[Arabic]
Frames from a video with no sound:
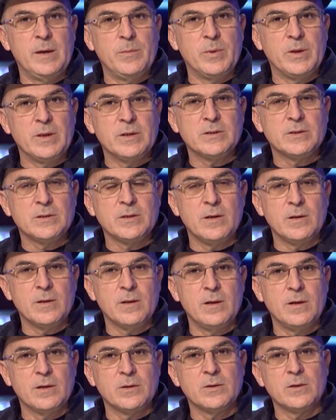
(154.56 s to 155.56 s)
ابرز
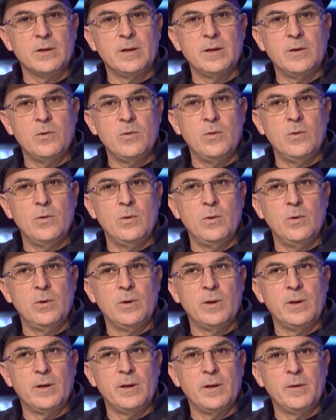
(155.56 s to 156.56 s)
قرار اللي هو
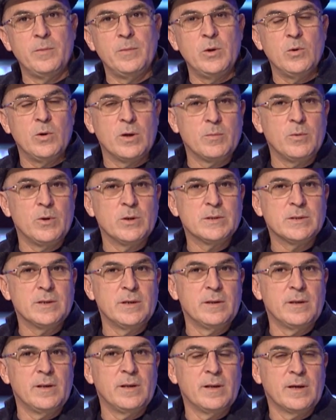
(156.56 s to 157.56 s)
ال
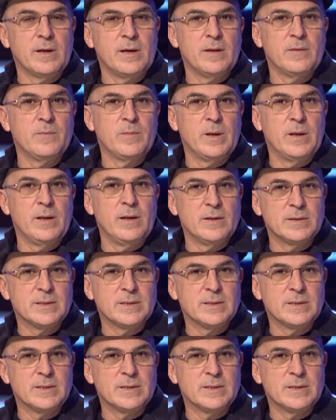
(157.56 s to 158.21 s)
194 اللي كان بال